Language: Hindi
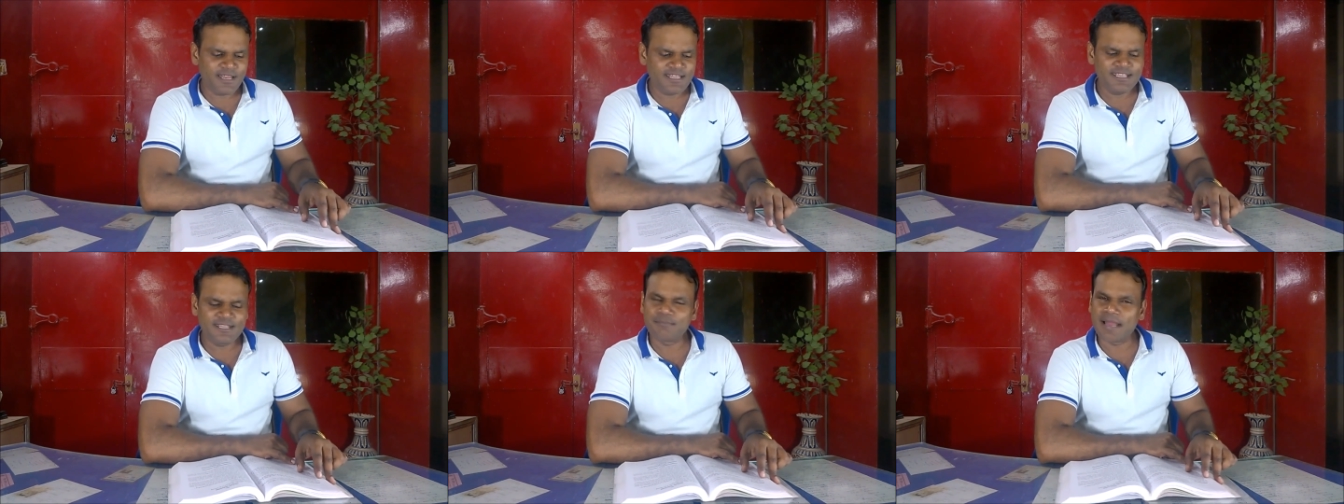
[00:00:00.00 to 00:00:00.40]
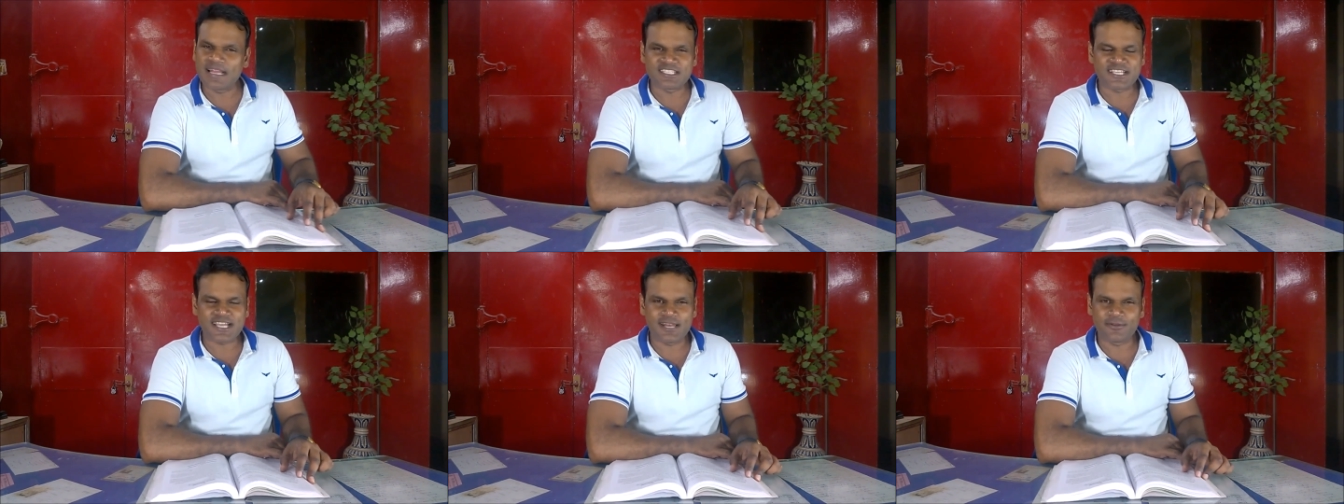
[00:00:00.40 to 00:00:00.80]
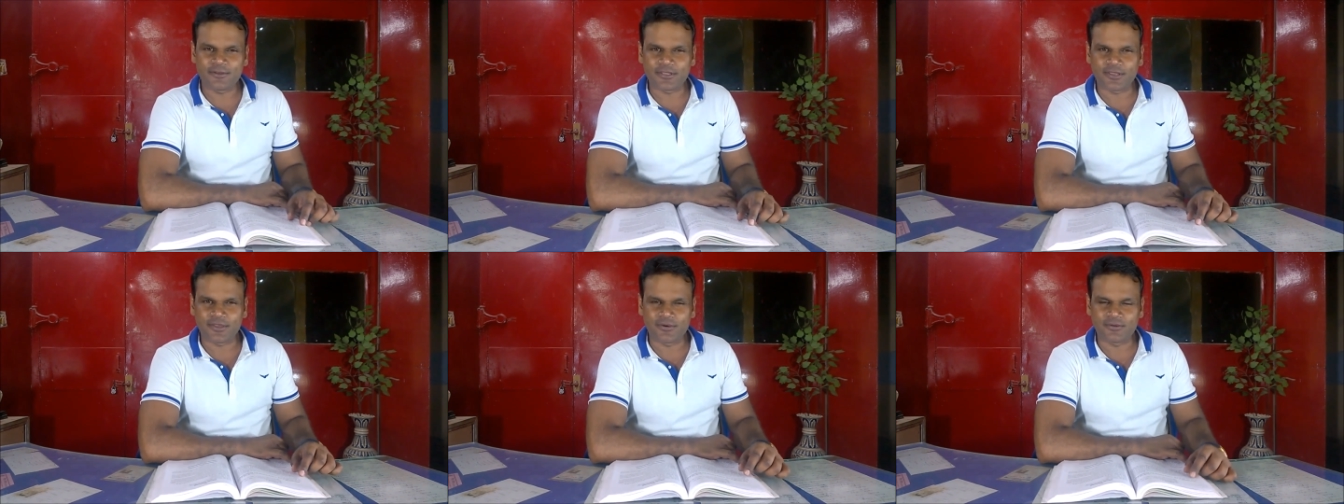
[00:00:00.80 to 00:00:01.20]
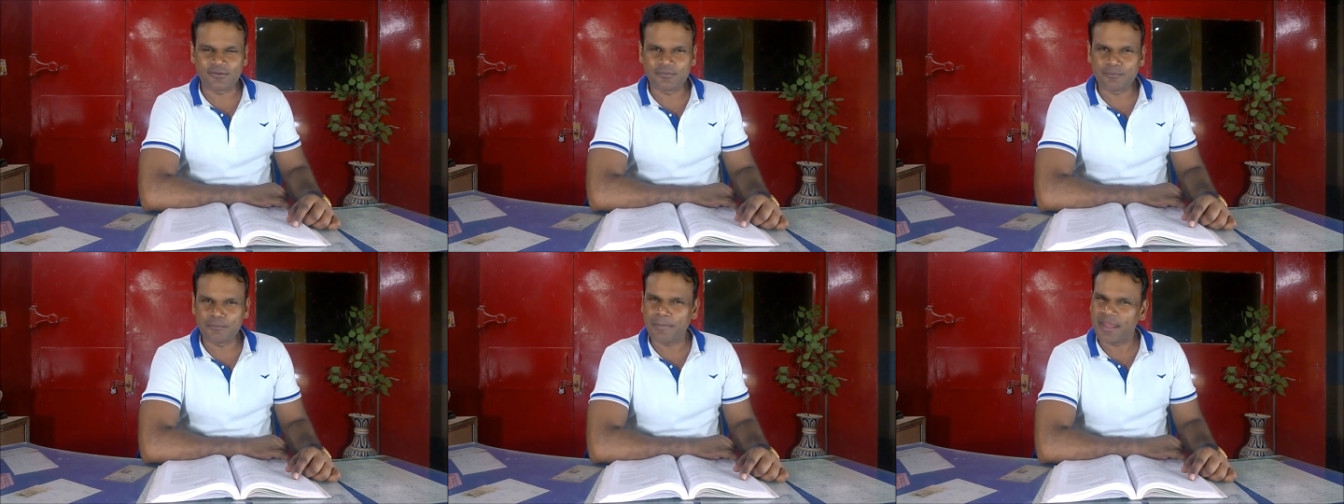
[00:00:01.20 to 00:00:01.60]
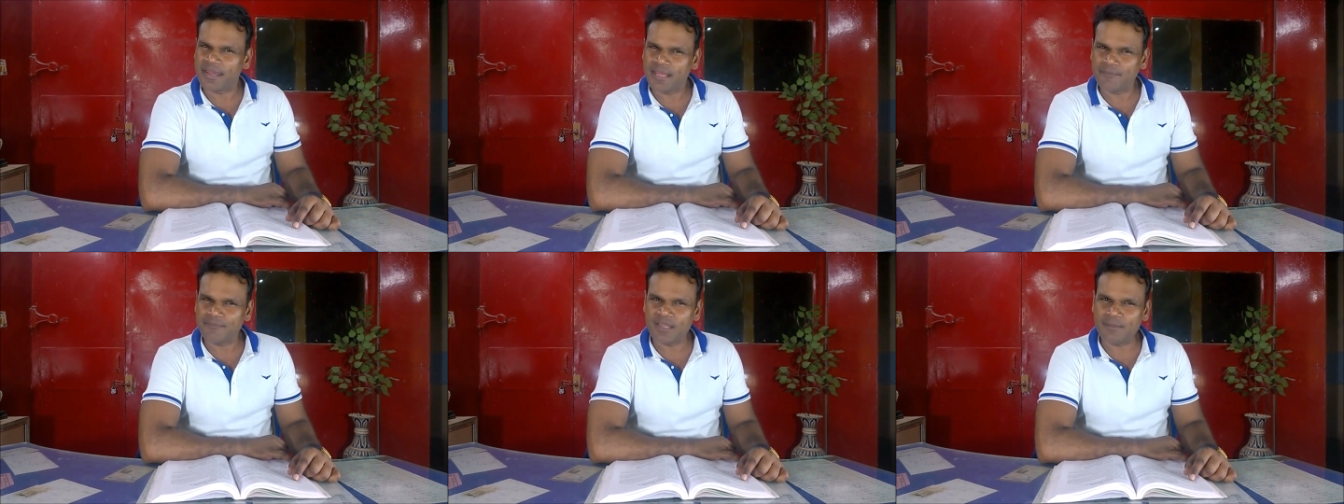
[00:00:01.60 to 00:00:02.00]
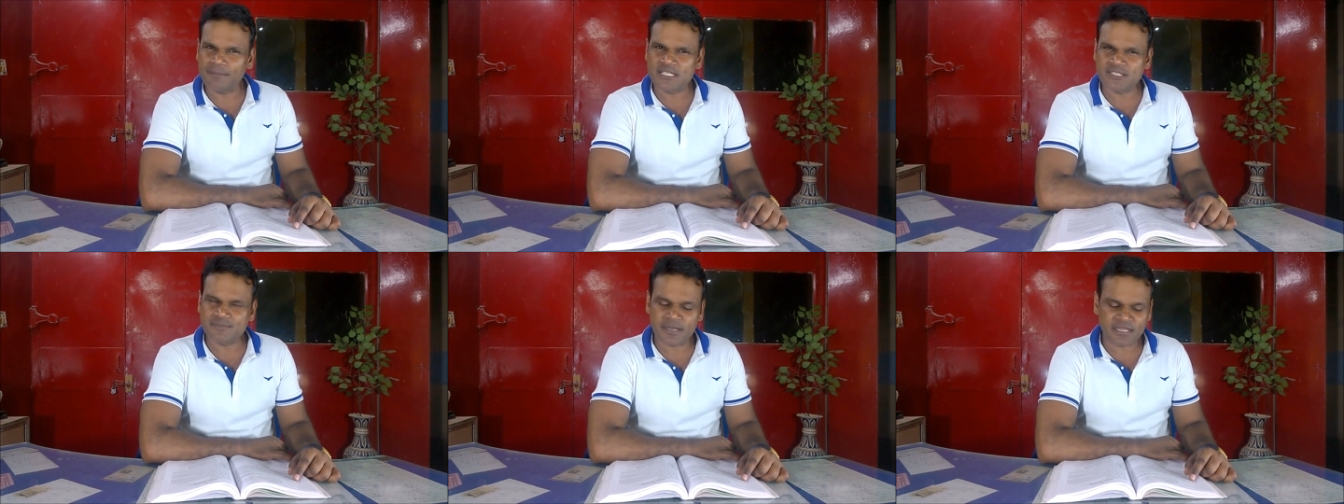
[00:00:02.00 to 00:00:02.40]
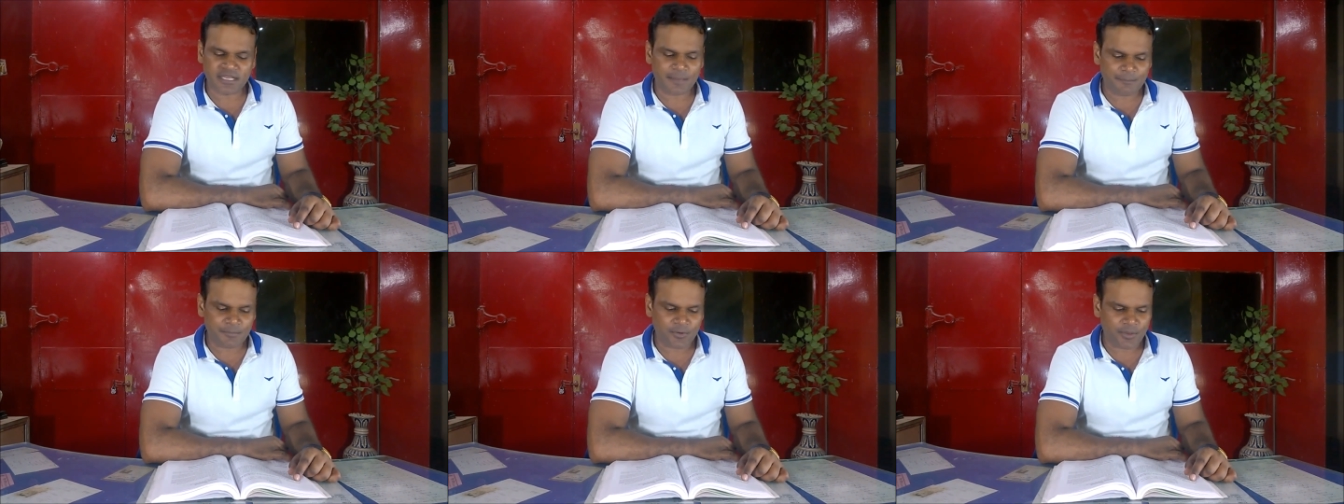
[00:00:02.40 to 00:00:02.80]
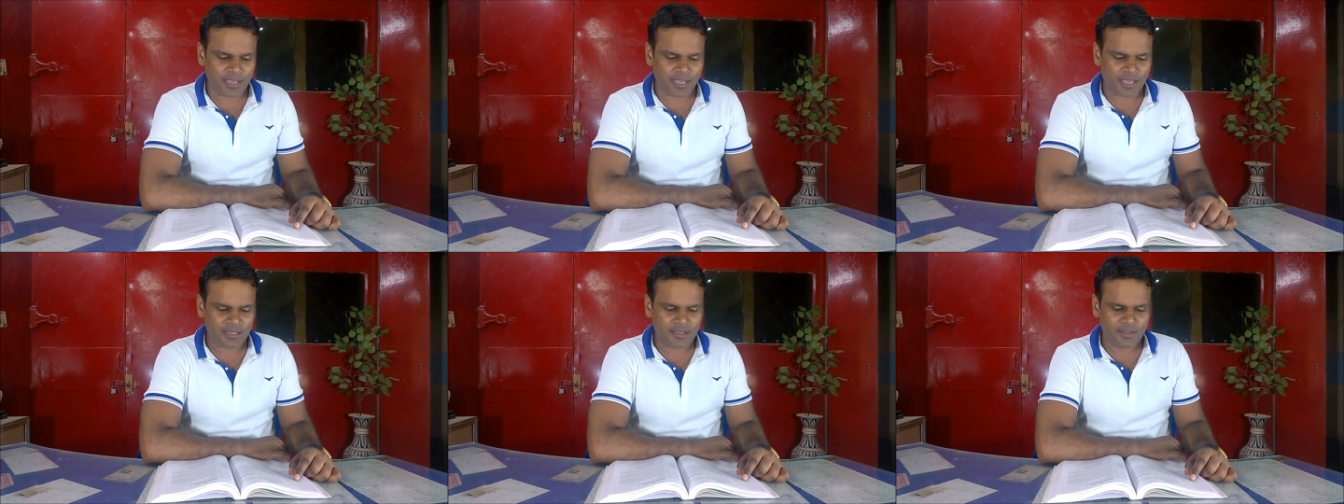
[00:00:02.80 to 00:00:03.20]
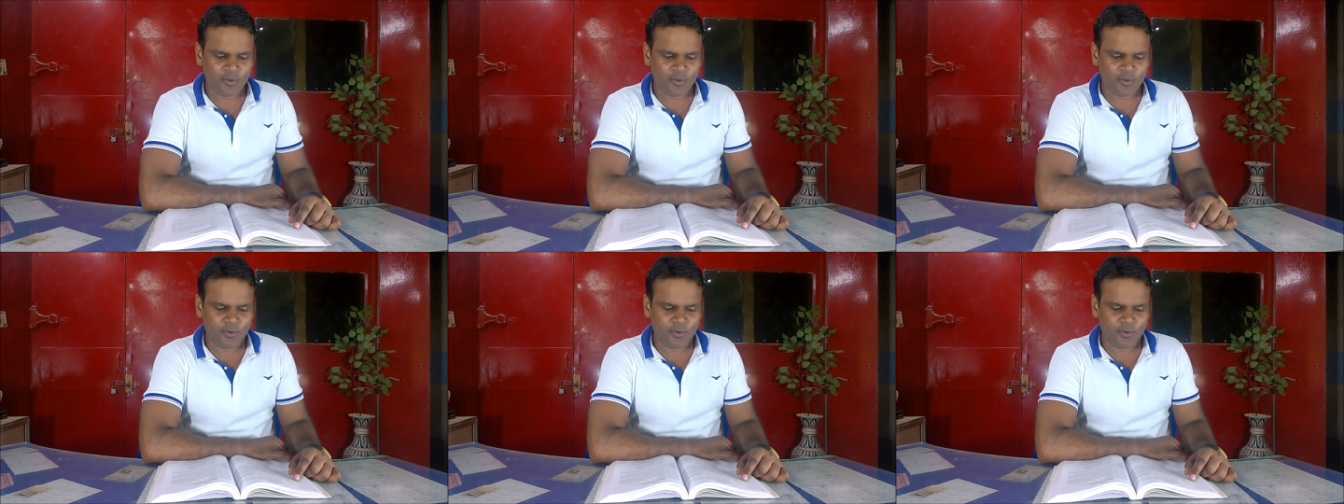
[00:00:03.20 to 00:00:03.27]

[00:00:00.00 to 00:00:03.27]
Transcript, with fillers: When did my childhood go? मैंने अपना बचपन कब खोया